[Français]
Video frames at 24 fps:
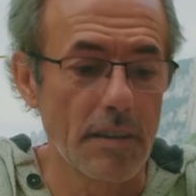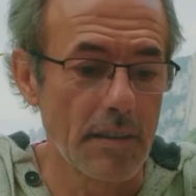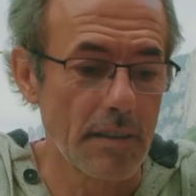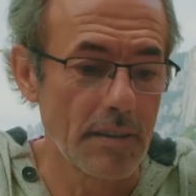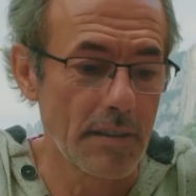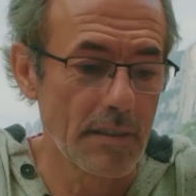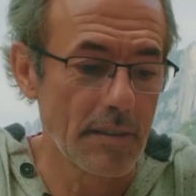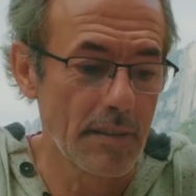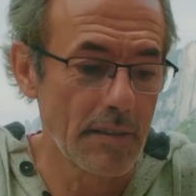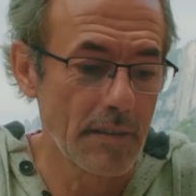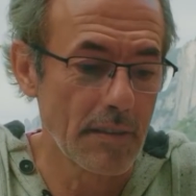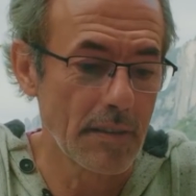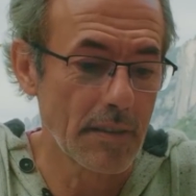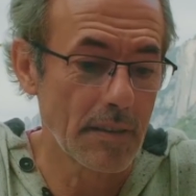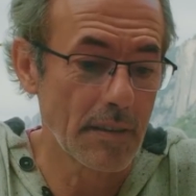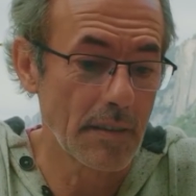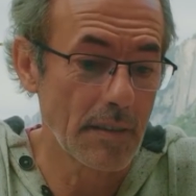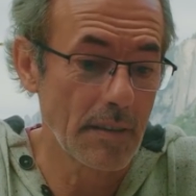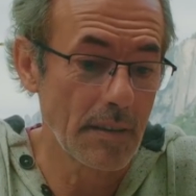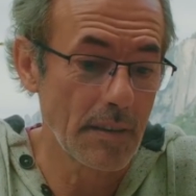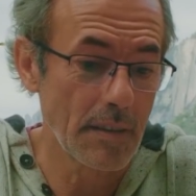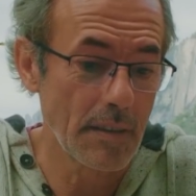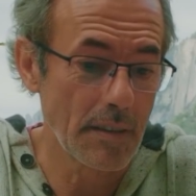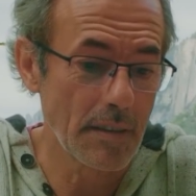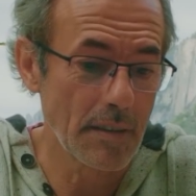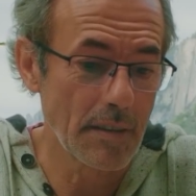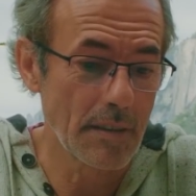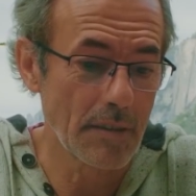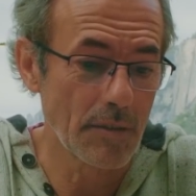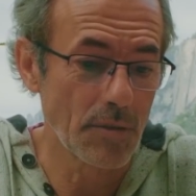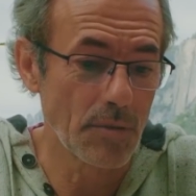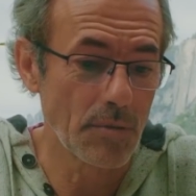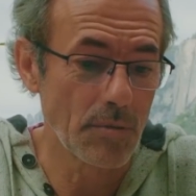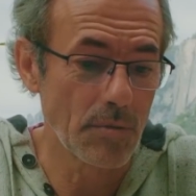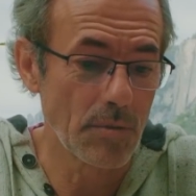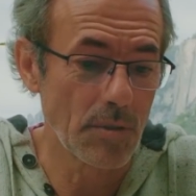euh, qui est
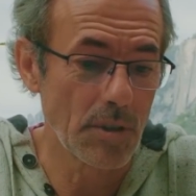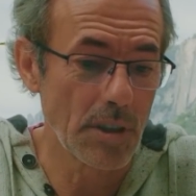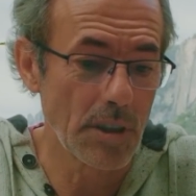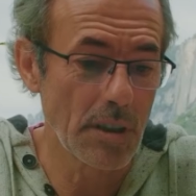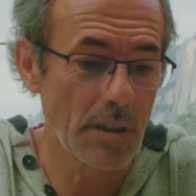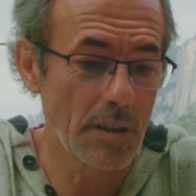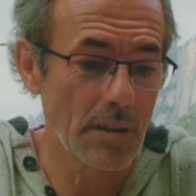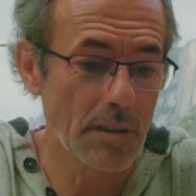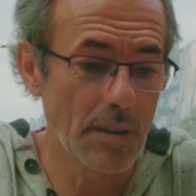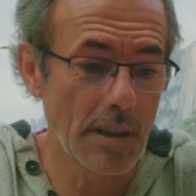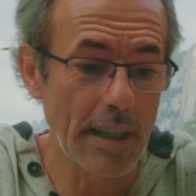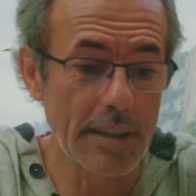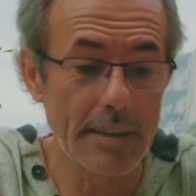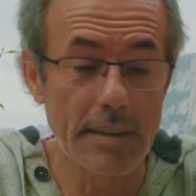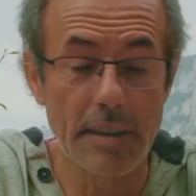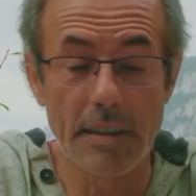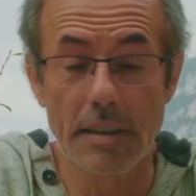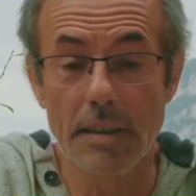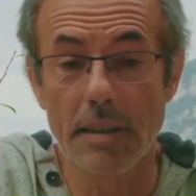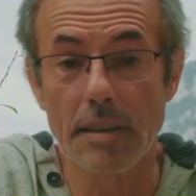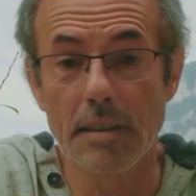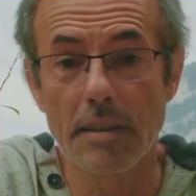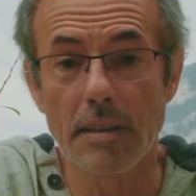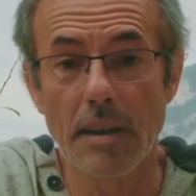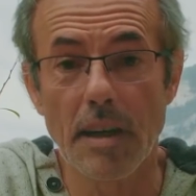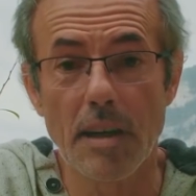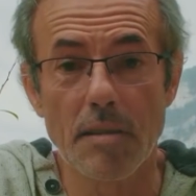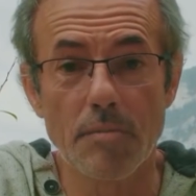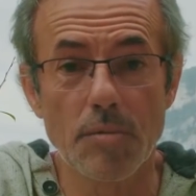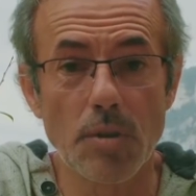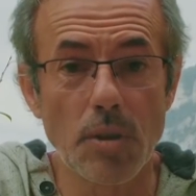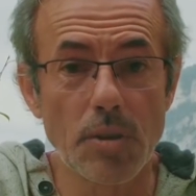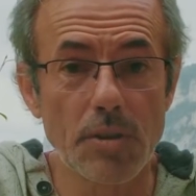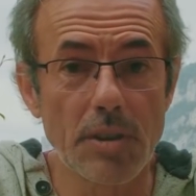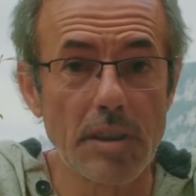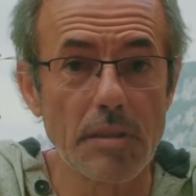un sujet qui a été déjà
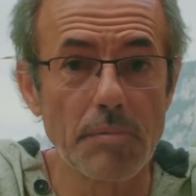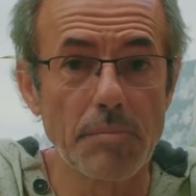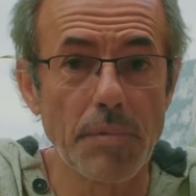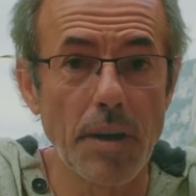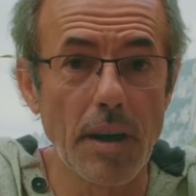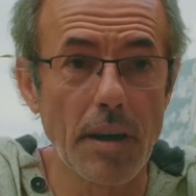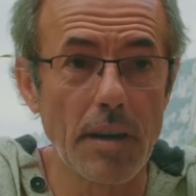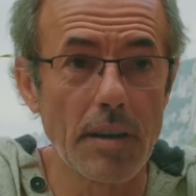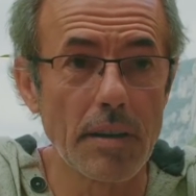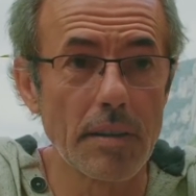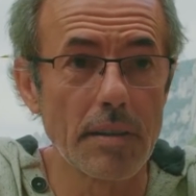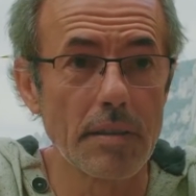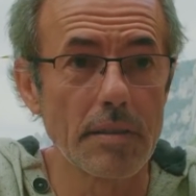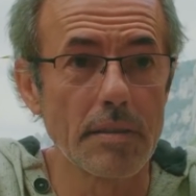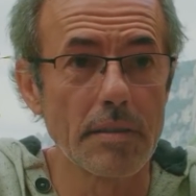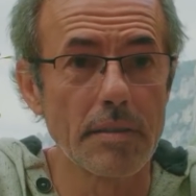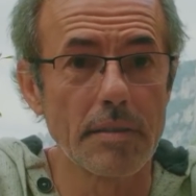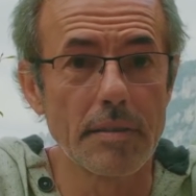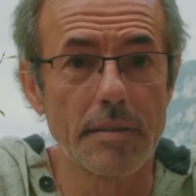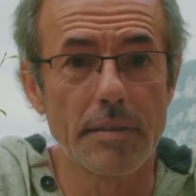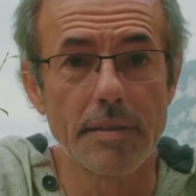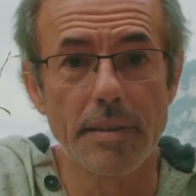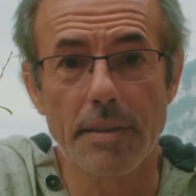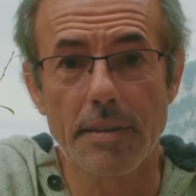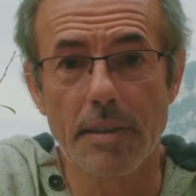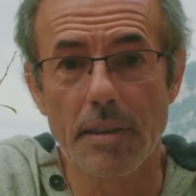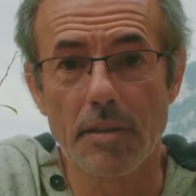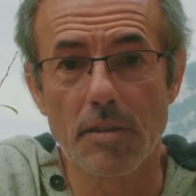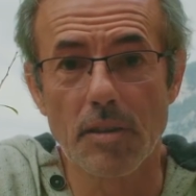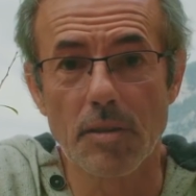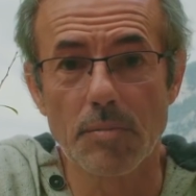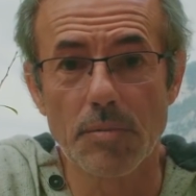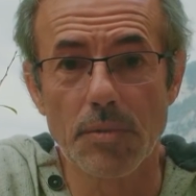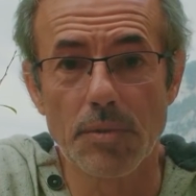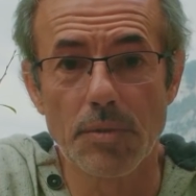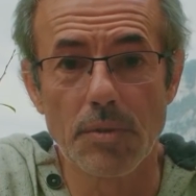abordé par un certain
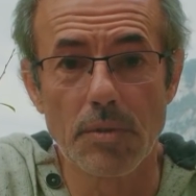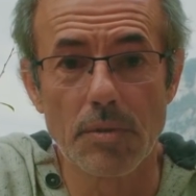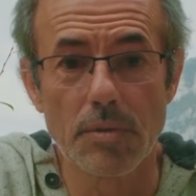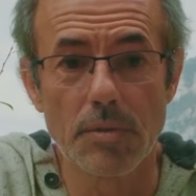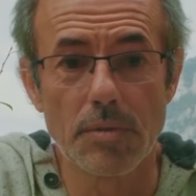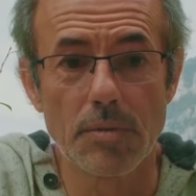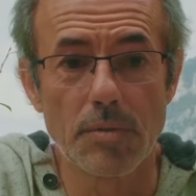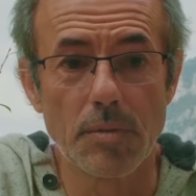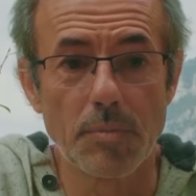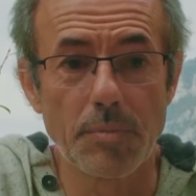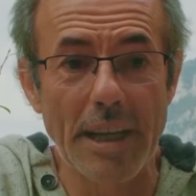nombre de,